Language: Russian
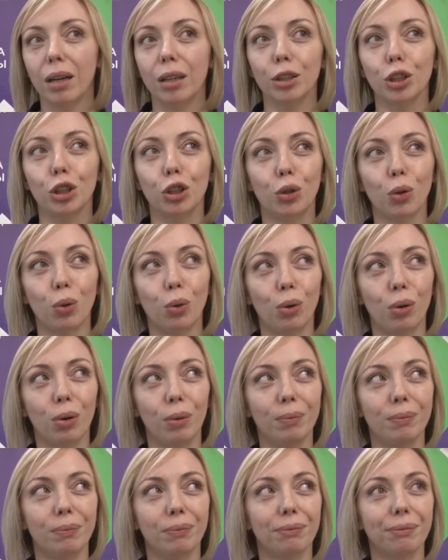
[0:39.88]

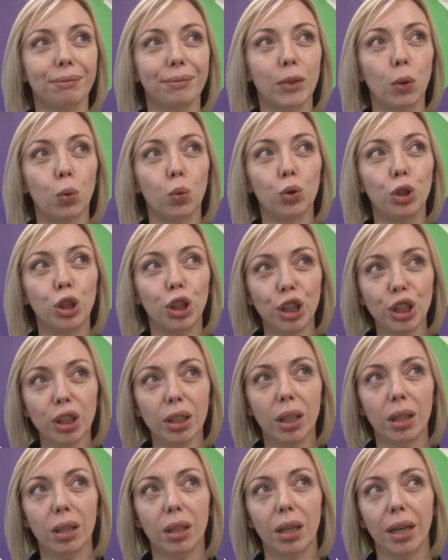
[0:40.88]
что
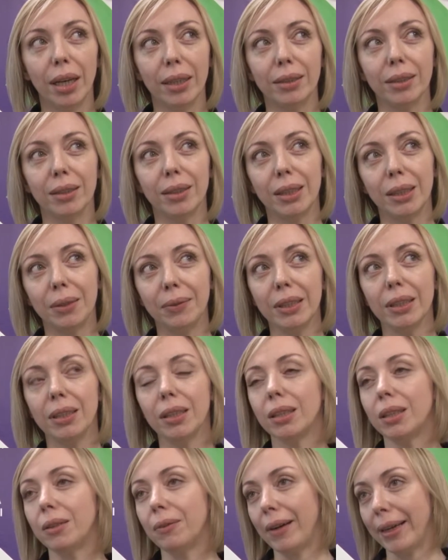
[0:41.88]
Учитель – это действительно
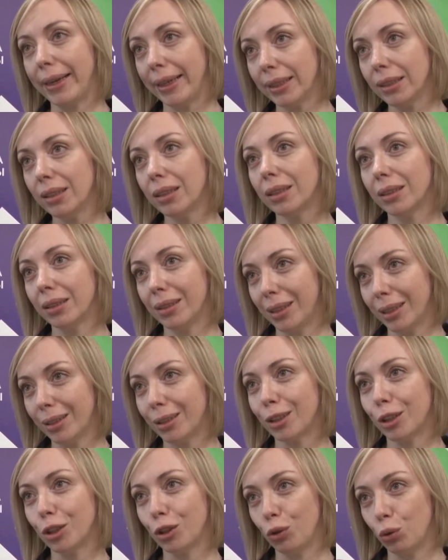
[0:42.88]
творец
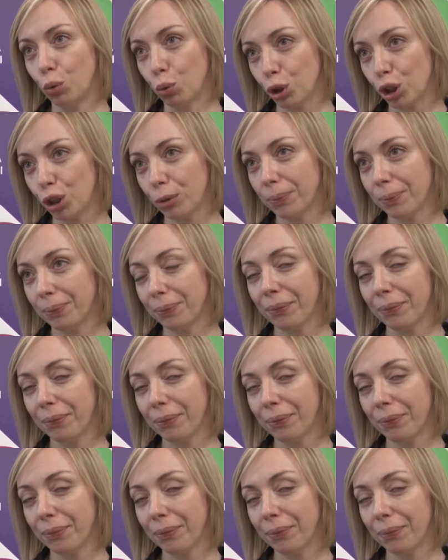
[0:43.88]
детских душ.